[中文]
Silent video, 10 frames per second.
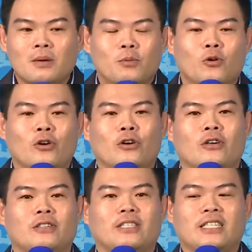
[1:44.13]
不
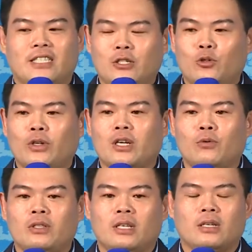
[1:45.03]
过衍生出一个
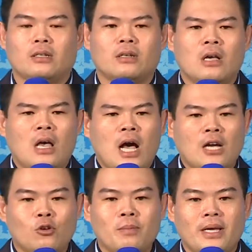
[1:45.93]
问题，爱
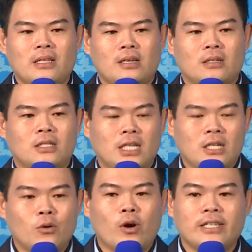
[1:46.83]
多美呢经
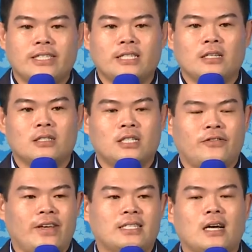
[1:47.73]
营环境呢是
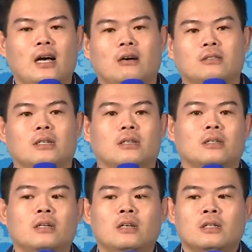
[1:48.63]
非常好的，
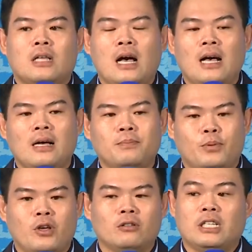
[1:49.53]
它
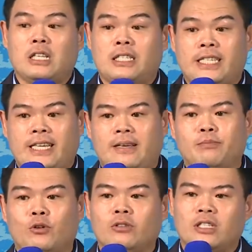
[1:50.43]
不用你的钱，
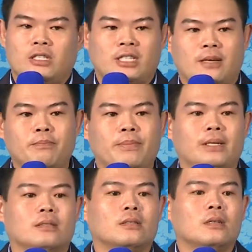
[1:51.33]
不用你的成
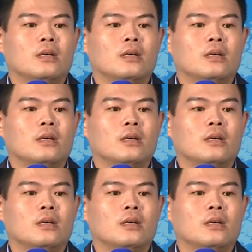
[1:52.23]
本，